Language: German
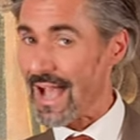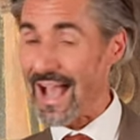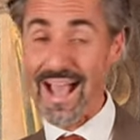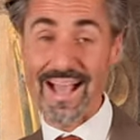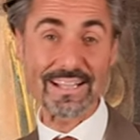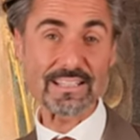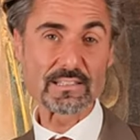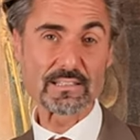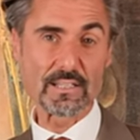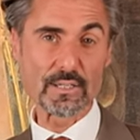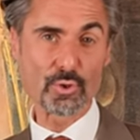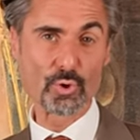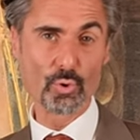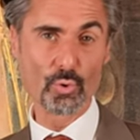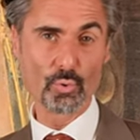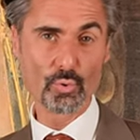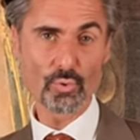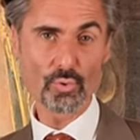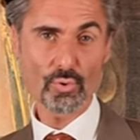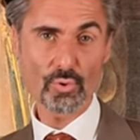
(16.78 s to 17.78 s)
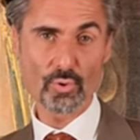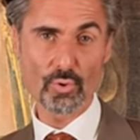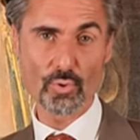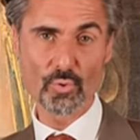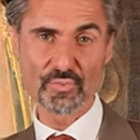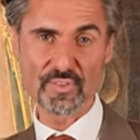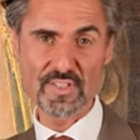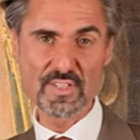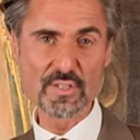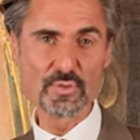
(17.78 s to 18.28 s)
Art Deco
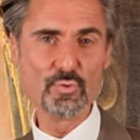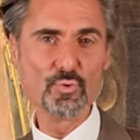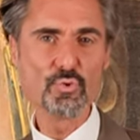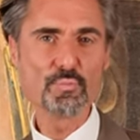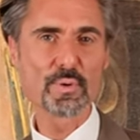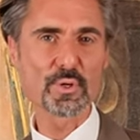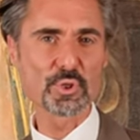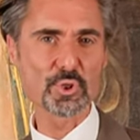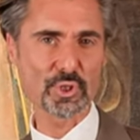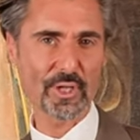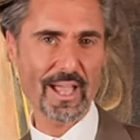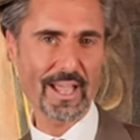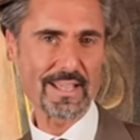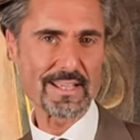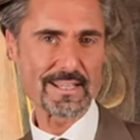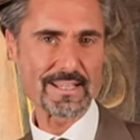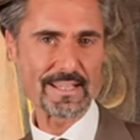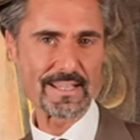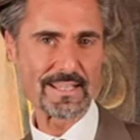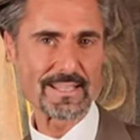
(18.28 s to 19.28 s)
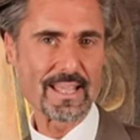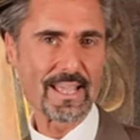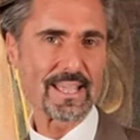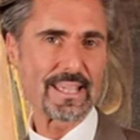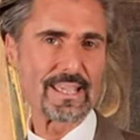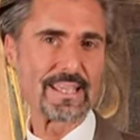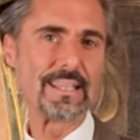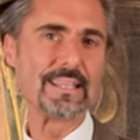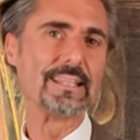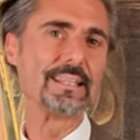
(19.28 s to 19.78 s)
und das Hinüberschreiten
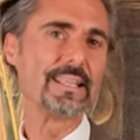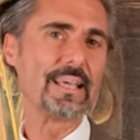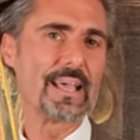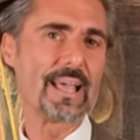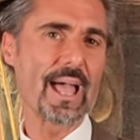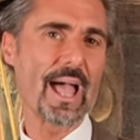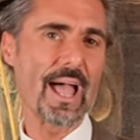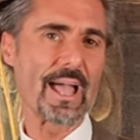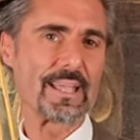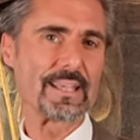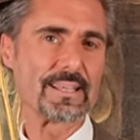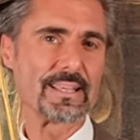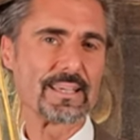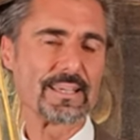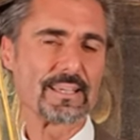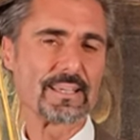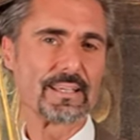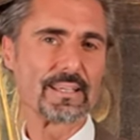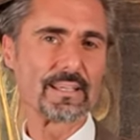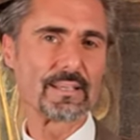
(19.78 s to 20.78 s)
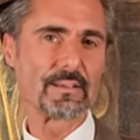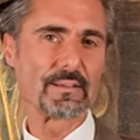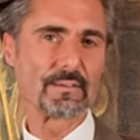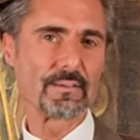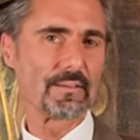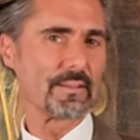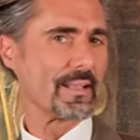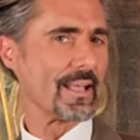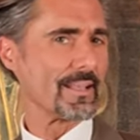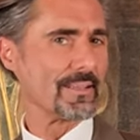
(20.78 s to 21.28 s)
in eine
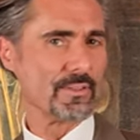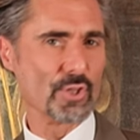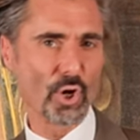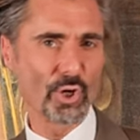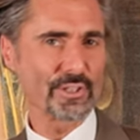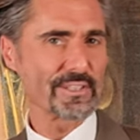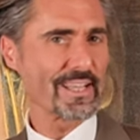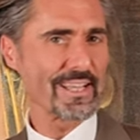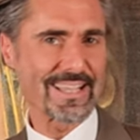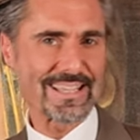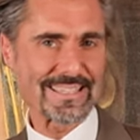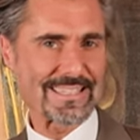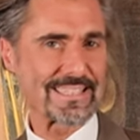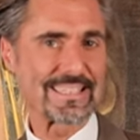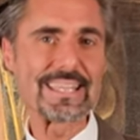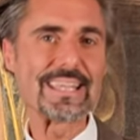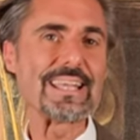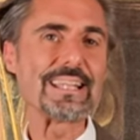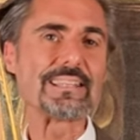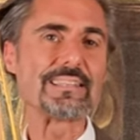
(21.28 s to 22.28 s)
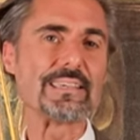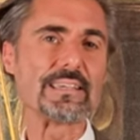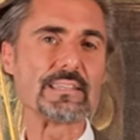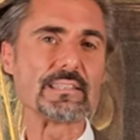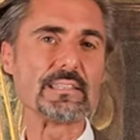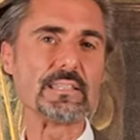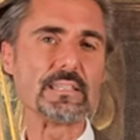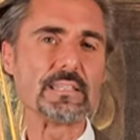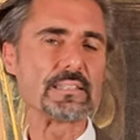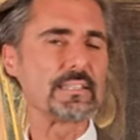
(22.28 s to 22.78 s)
neue
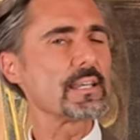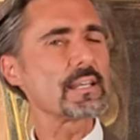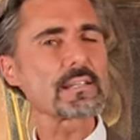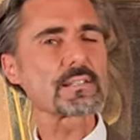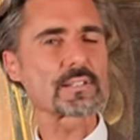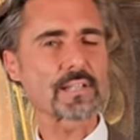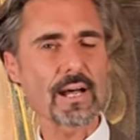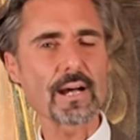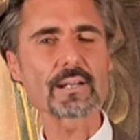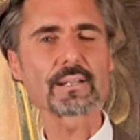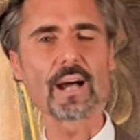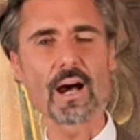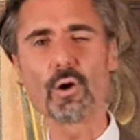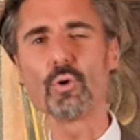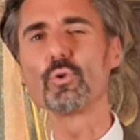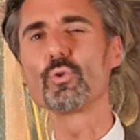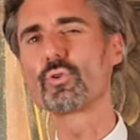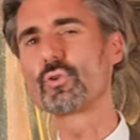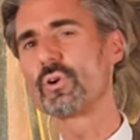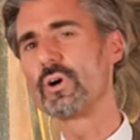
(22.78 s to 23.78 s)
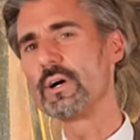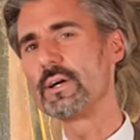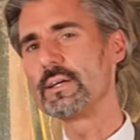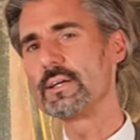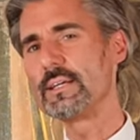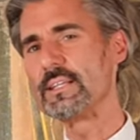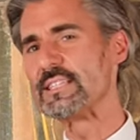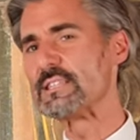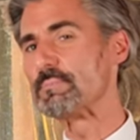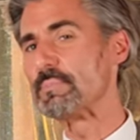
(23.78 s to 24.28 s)
Ästhetik, die sehr stark auch
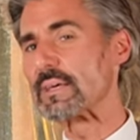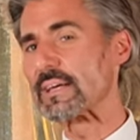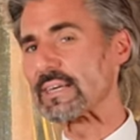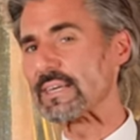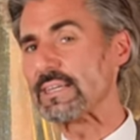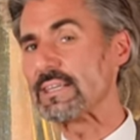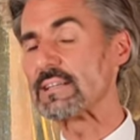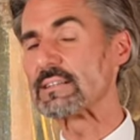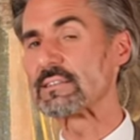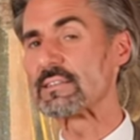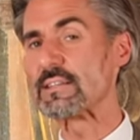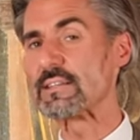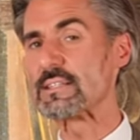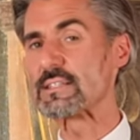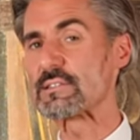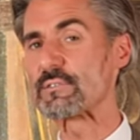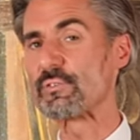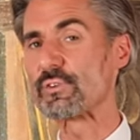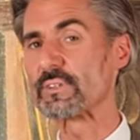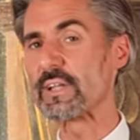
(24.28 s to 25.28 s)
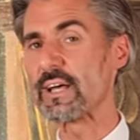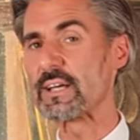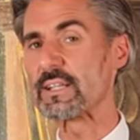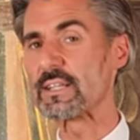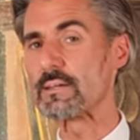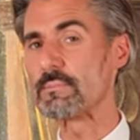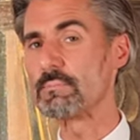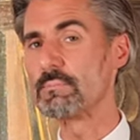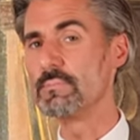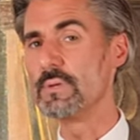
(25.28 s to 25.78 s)
inspiriert ist von
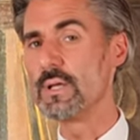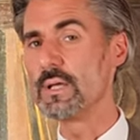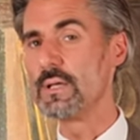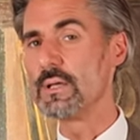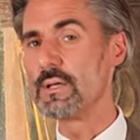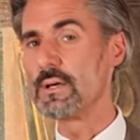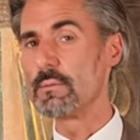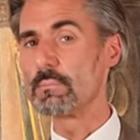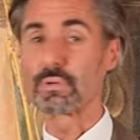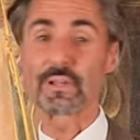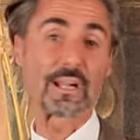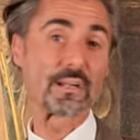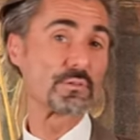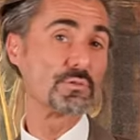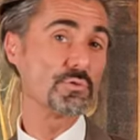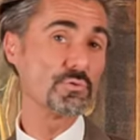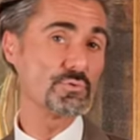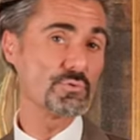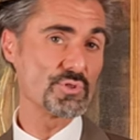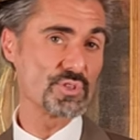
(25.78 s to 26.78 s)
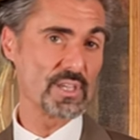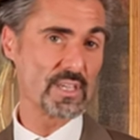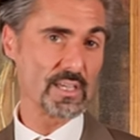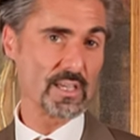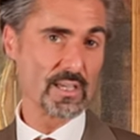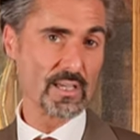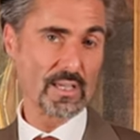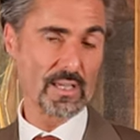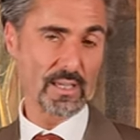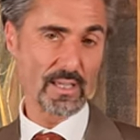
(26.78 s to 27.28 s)
einem
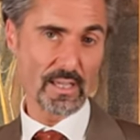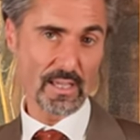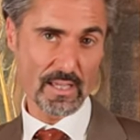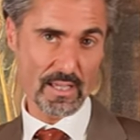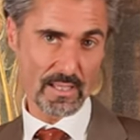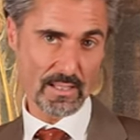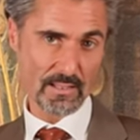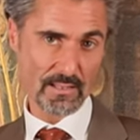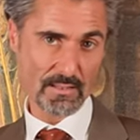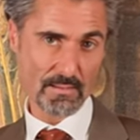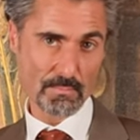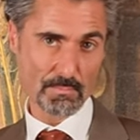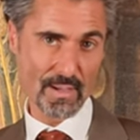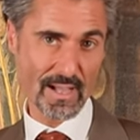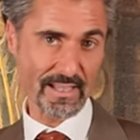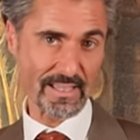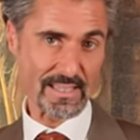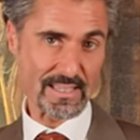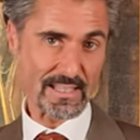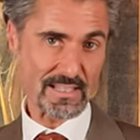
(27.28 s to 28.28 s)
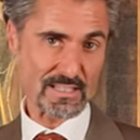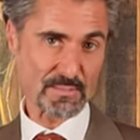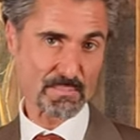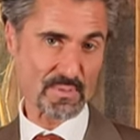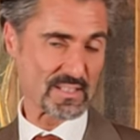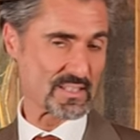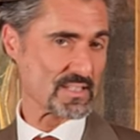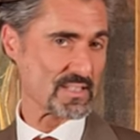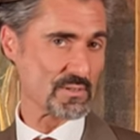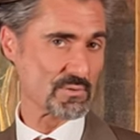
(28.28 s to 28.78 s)
Brancusi in Paris
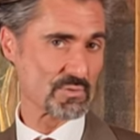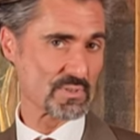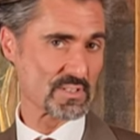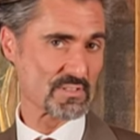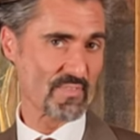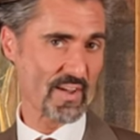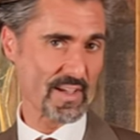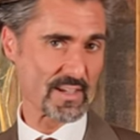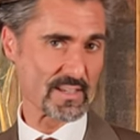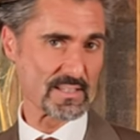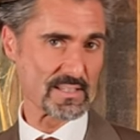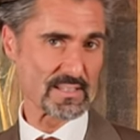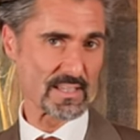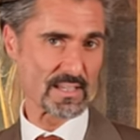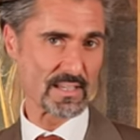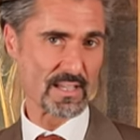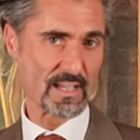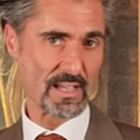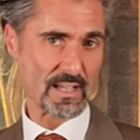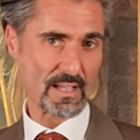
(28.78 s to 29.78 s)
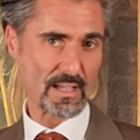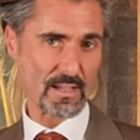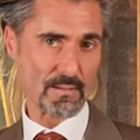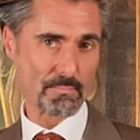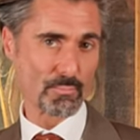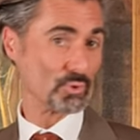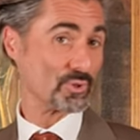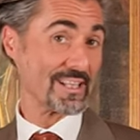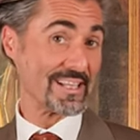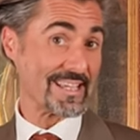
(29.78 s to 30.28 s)
beziehungsweise
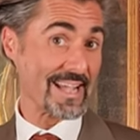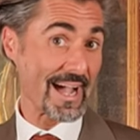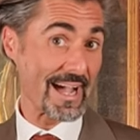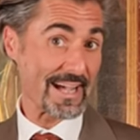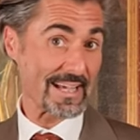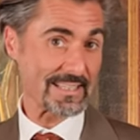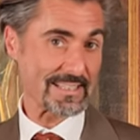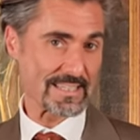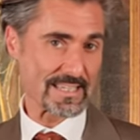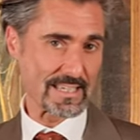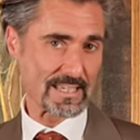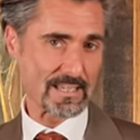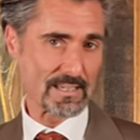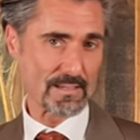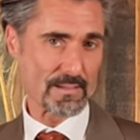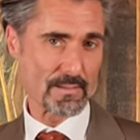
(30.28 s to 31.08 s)
Modigliani,